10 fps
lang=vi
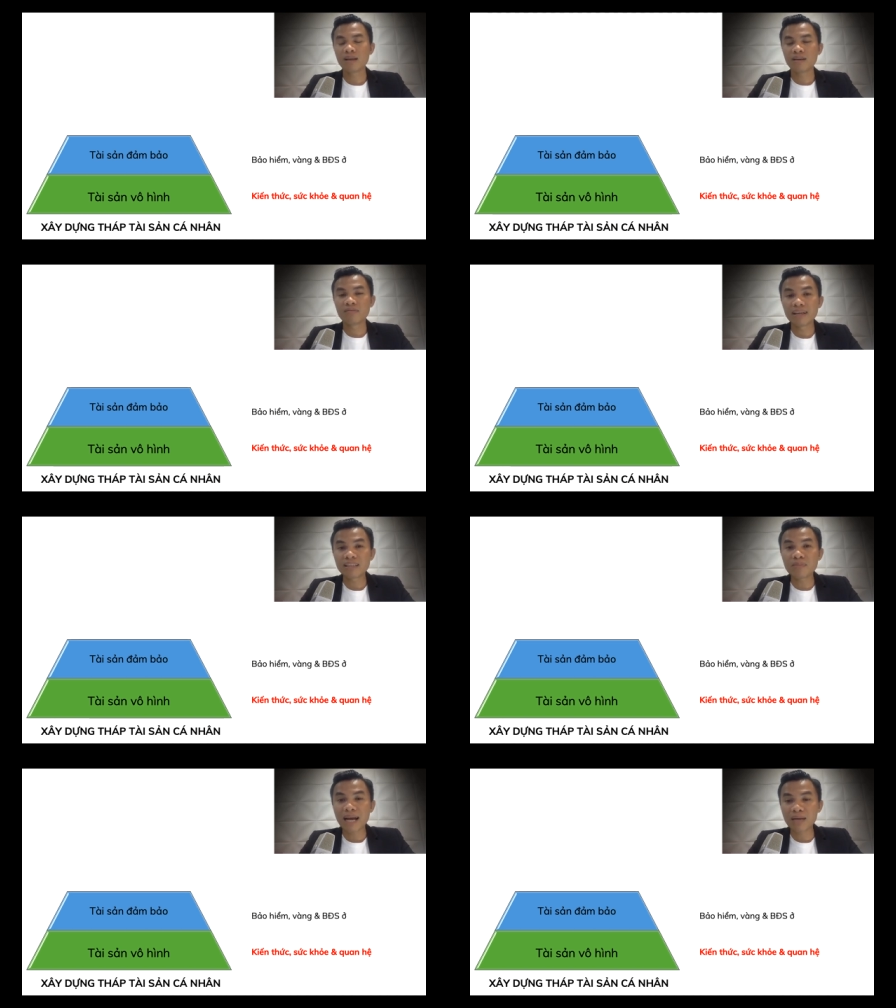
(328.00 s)
và
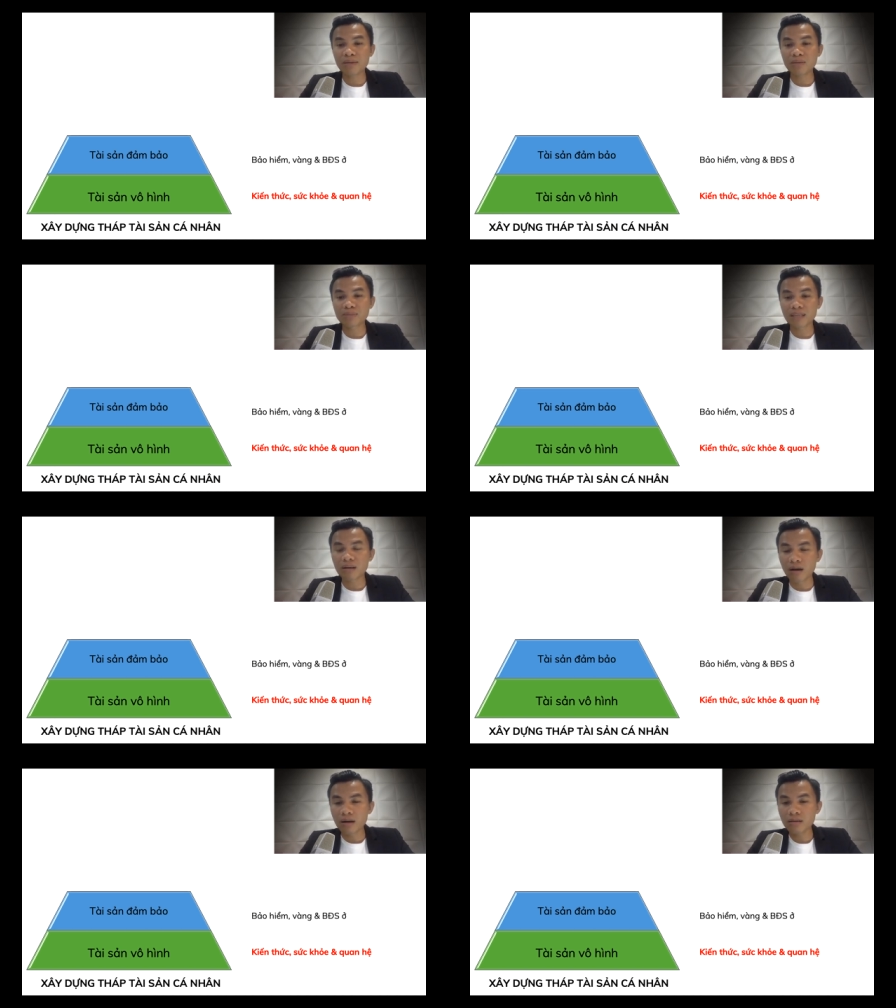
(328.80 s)
thứ ba là bất động
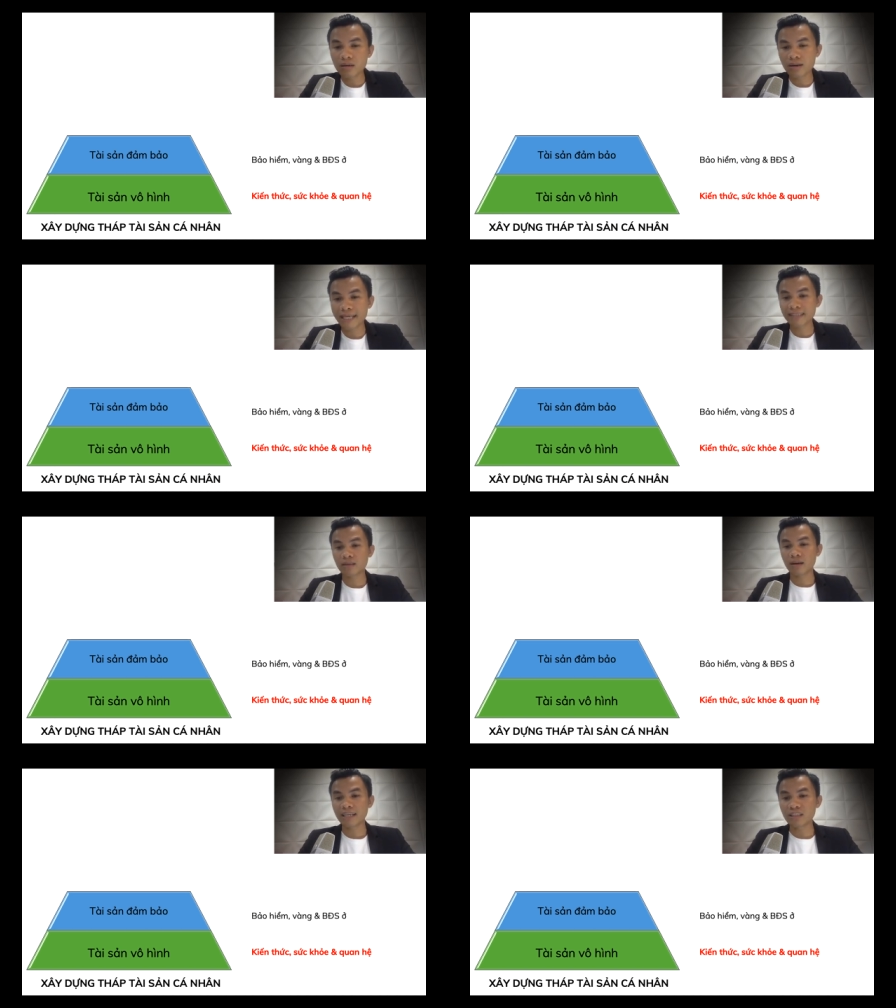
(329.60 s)
sản ở ở đây
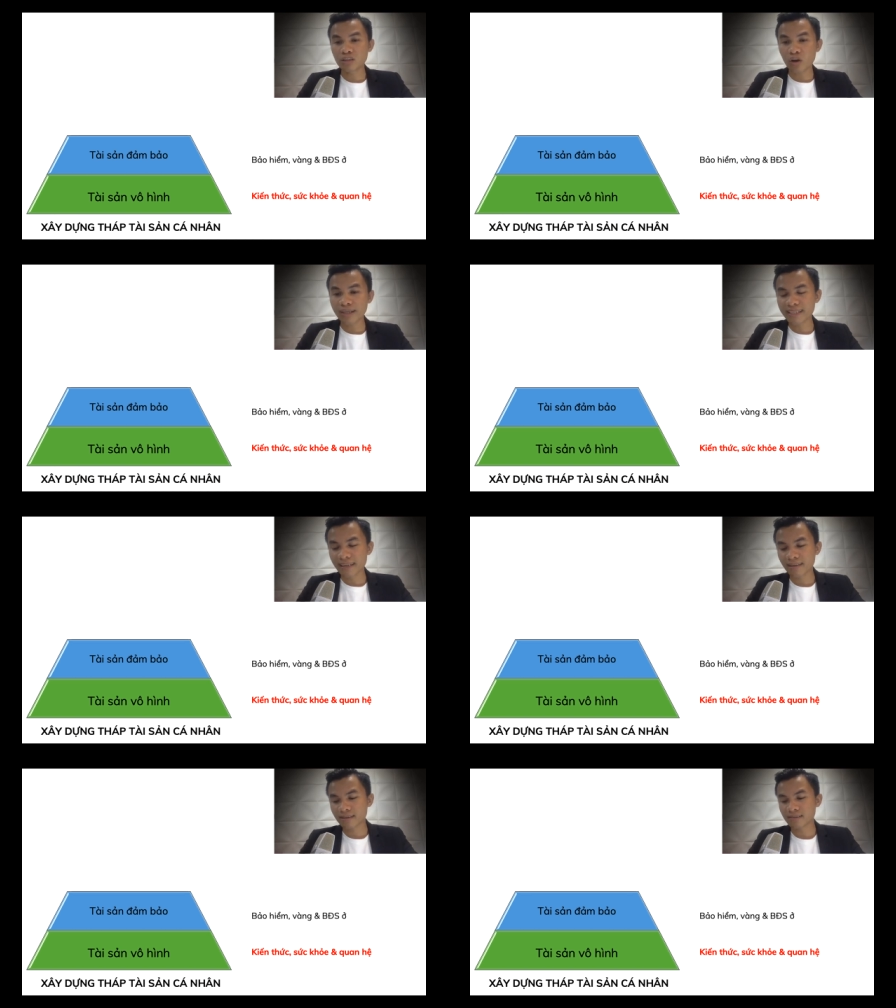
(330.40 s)
ở đây chương nói
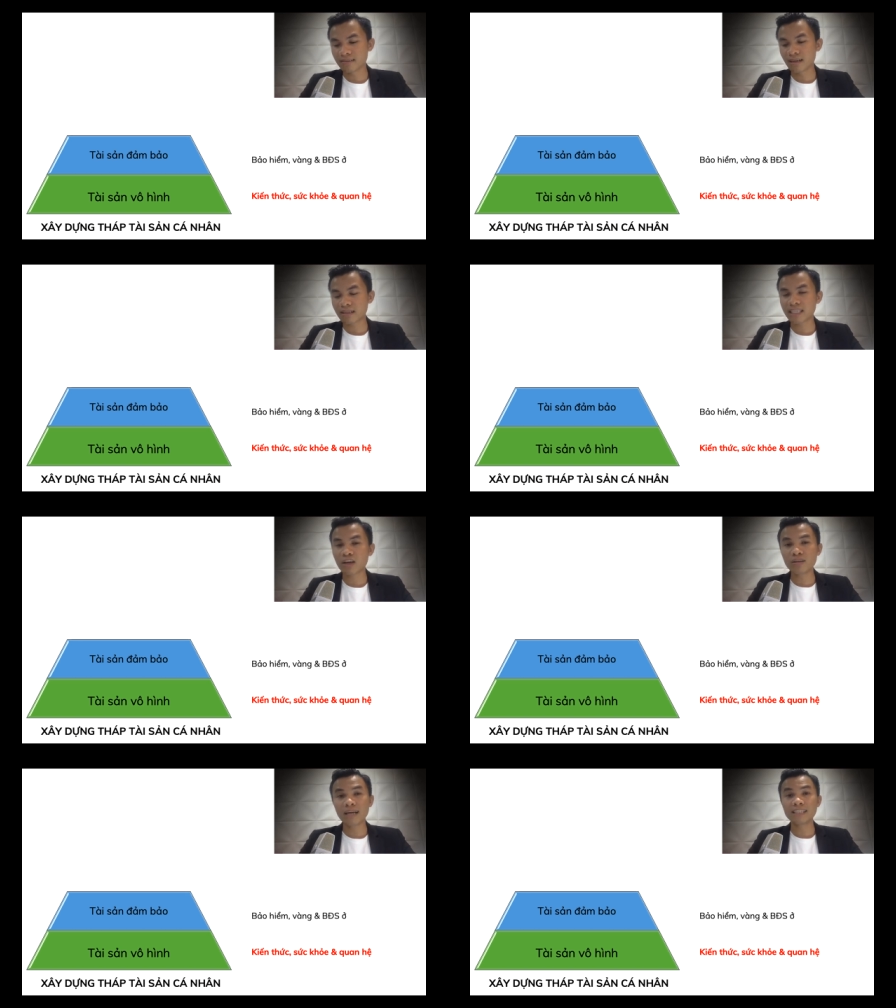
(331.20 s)
thì thật sự là sẽ
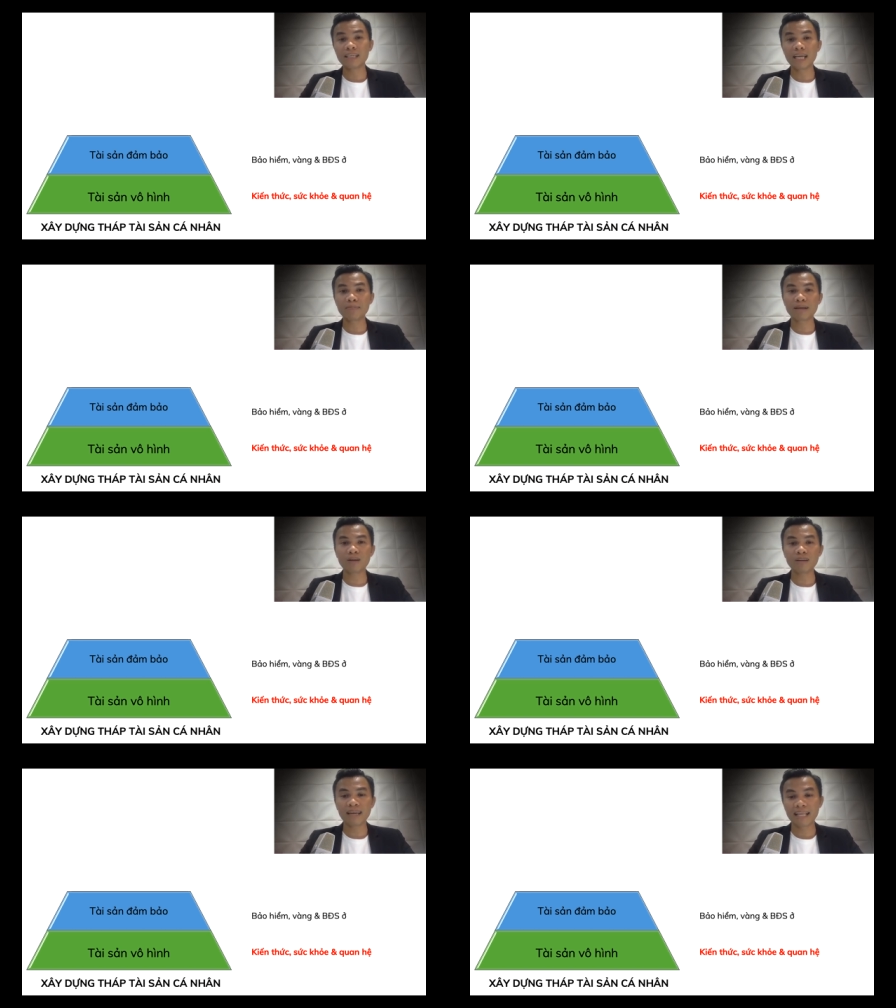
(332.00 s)
có những anh chị em đã
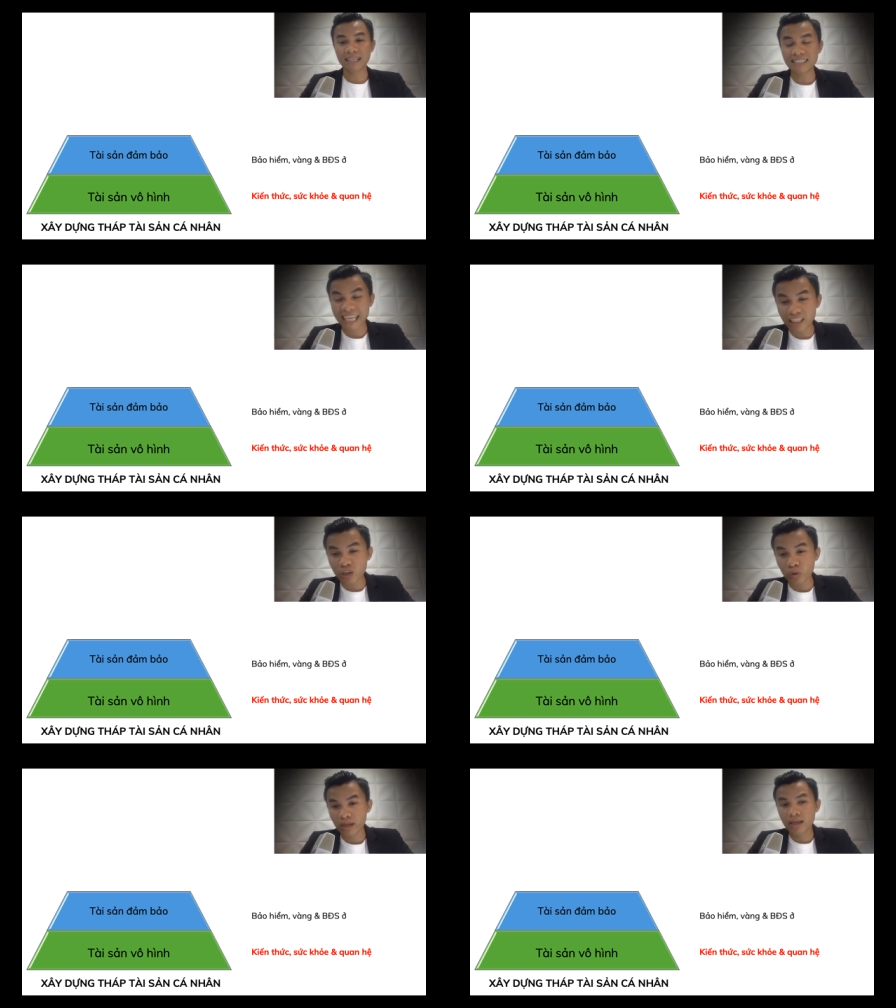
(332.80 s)
có nền tảng sẵn
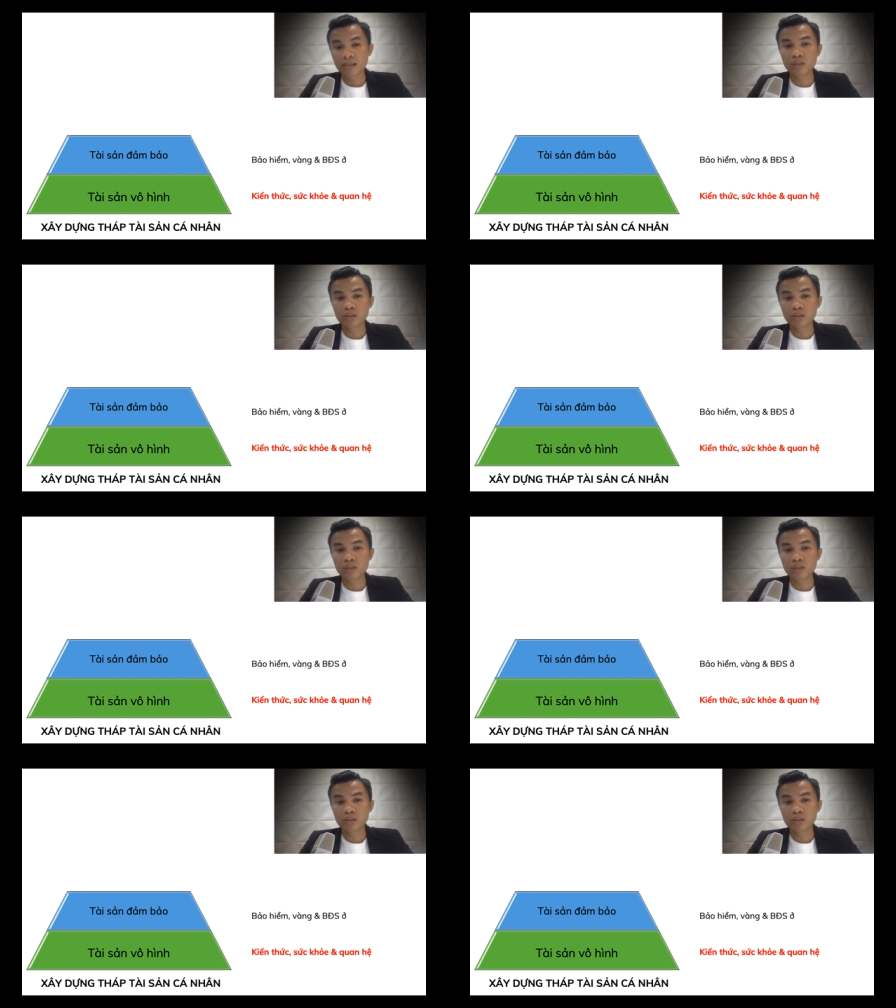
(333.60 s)
rồi